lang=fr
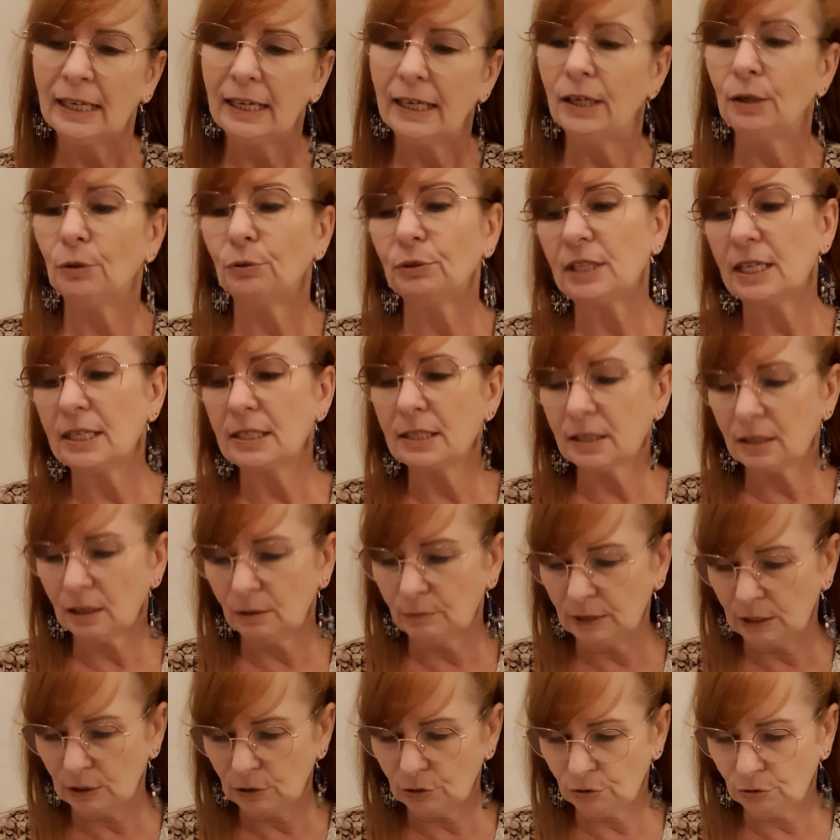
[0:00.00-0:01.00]
Et on a ça,
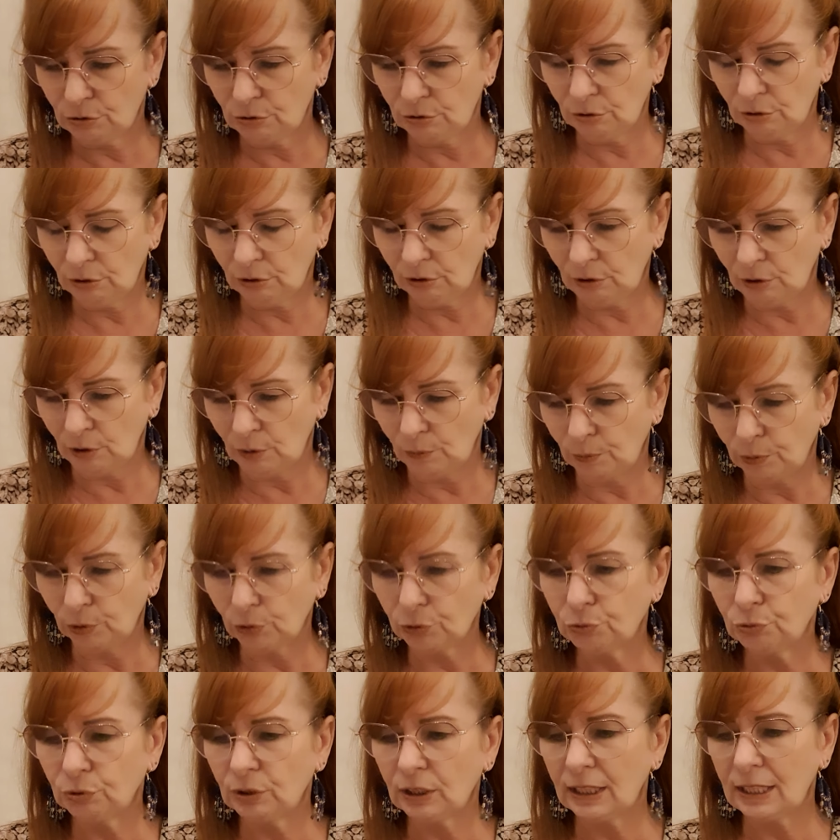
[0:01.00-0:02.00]
bien sûr, euh, pour
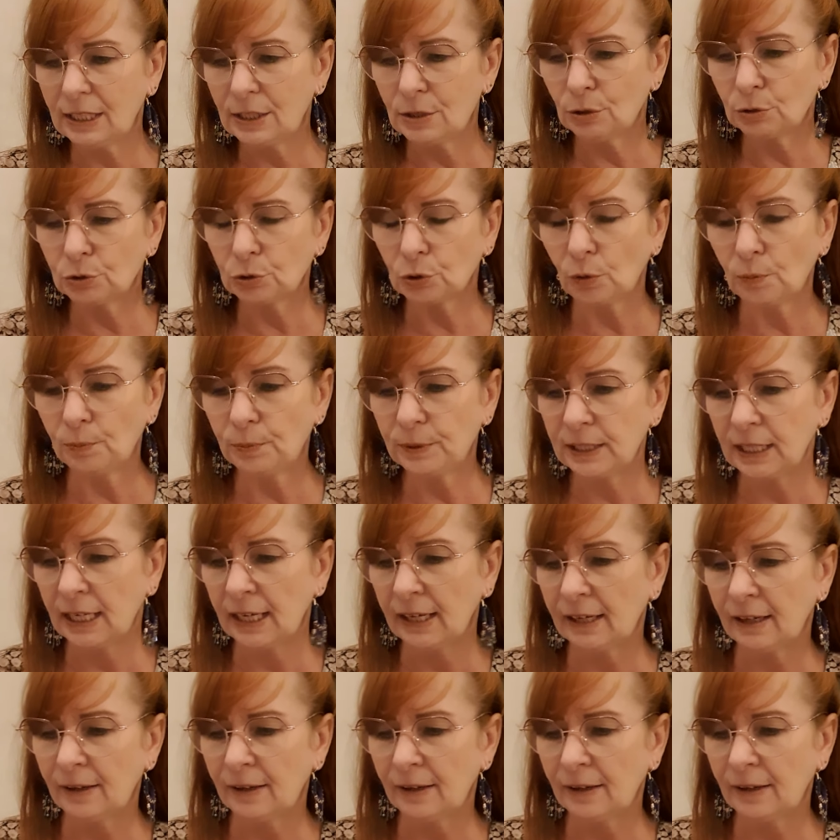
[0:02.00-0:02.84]
toutes les autres pierres.